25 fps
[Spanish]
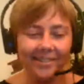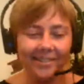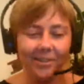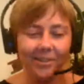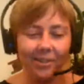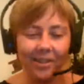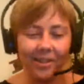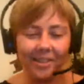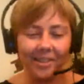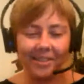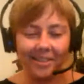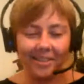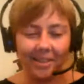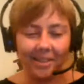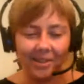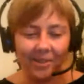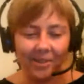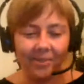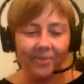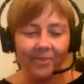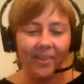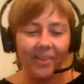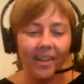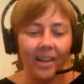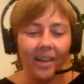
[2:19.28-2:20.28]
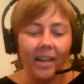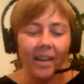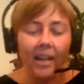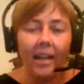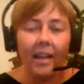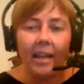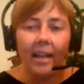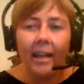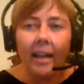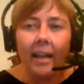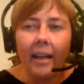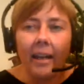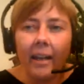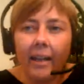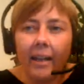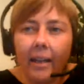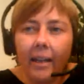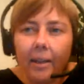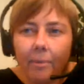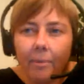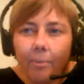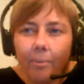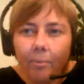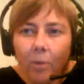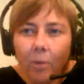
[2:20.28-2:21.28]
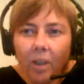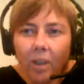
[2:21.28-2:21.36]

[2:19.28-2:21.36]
Entonces sigo. Em,